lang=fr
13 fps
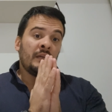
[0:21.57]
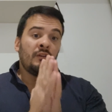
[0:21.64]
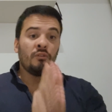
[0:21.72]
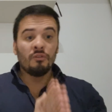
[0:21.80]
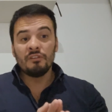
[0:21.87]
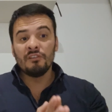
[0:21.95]

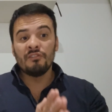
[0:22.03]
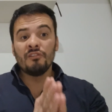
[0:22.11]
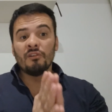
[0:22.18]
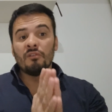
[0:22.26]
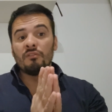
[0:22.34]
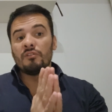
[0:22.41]

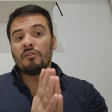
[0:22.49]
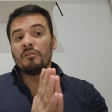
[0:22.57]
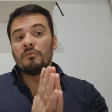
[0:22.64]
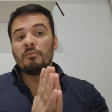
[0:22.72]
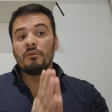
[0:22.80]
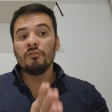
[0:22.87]
l'audition
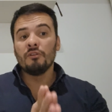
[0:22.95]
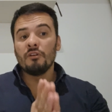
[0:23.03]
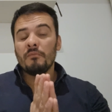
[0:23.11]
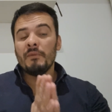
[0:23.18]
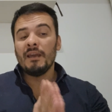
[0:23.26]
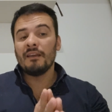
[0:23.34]
que Bruno
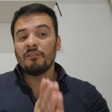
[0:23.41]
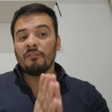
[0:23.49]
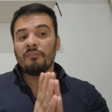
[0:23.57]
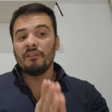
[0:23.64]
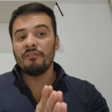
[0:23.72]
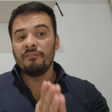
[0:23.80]
Le Maire est en
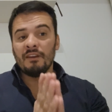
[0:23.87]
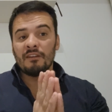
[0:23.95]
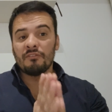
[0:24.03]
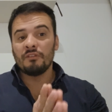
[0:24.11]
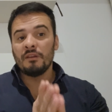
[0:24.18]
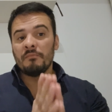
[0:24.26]
train de
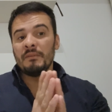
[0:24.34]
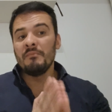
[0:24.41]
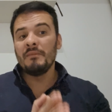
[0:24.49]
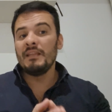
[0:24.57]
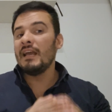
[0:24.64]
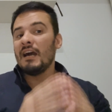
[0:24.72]
faire sur les
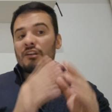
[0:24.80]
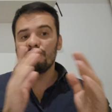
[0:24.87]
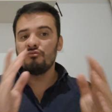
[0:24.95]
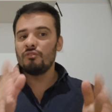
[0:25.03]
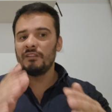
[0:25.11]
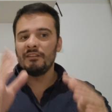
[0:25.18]
1000 milliards,
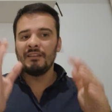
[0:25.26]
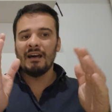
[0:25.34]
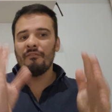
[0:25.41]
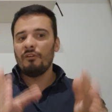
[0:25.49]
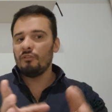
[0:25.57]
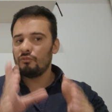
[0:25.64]
je vous le dis
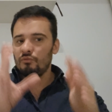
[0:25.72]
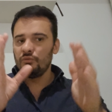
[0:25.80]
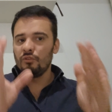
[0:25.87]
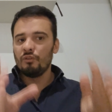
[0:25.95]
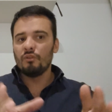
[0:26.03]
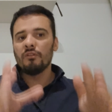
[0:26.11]
d'avance, tout
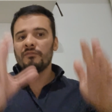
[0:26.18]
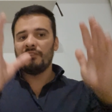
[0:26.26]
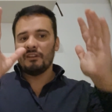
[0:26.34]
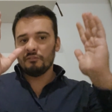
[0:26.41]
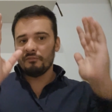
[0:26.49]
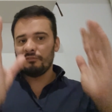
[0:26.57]
de go, de
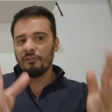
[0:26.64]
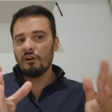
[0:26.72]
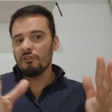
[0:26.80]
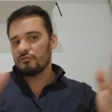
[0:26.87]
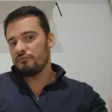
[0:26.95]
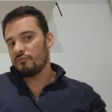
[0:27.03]
façon
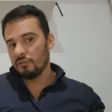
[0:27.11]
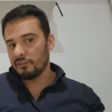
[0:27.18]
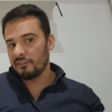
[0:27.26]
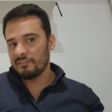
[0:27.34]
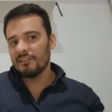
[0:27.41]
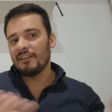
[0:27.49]
franche, vous
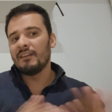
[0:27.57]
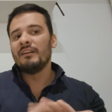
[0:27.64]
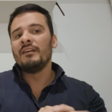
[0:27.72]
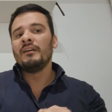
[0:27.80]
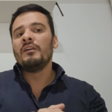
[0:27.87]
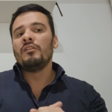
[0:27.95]
connaissez
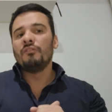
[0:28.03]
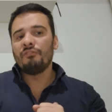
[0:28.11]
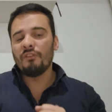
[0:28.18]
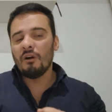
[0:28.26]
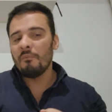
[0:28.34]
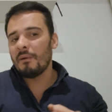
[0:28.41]
le
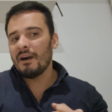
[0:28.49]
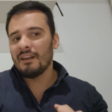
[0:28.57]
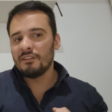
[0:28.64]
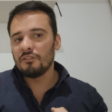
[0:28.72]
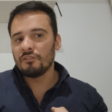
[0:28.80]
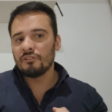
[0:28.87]

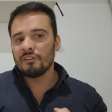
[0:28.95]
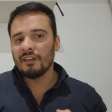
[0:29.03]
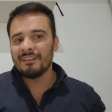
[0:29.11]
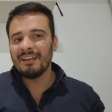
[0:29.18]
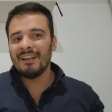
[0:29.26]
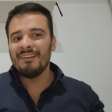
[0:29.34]
franc-parler de ce
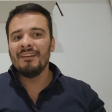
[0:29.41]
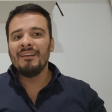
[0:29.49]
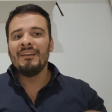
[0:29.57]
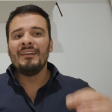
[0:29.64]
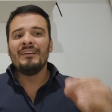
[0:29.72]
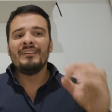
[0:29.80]
canal
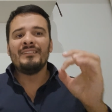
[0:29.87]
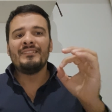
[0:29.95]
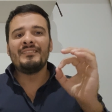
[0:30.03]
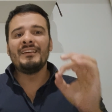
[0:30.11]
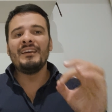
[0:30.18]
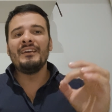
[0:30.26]

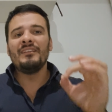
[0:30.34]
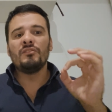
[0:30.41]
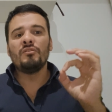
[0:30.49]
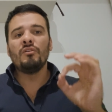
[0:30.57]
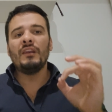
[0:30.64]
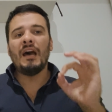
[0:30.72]

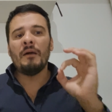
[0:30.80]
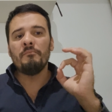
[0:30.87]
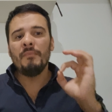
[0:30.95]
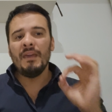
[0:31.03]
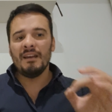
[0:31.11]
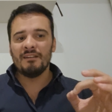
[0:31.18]
c'est de la
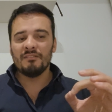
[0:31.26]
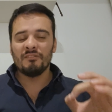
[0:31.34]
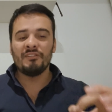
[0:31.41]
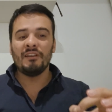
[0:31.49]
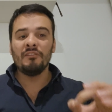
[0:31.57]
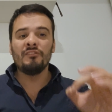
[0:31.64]
merde.
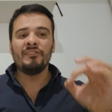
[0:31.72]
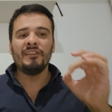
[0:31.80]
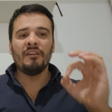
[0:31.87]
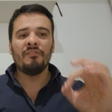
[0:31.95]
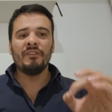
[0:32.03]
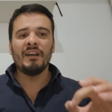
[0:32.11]
Ça ne
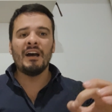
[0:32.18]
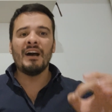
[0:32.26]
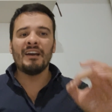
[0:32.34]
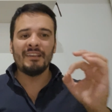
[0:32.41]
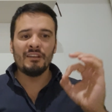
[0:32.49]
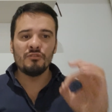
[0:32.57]
servira
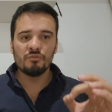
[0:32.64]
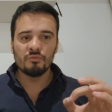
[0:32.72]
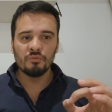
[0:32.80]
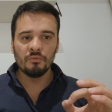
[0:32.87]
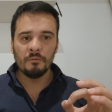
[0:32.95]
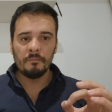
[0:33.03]
à rien du
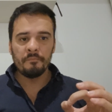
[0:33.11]
tout.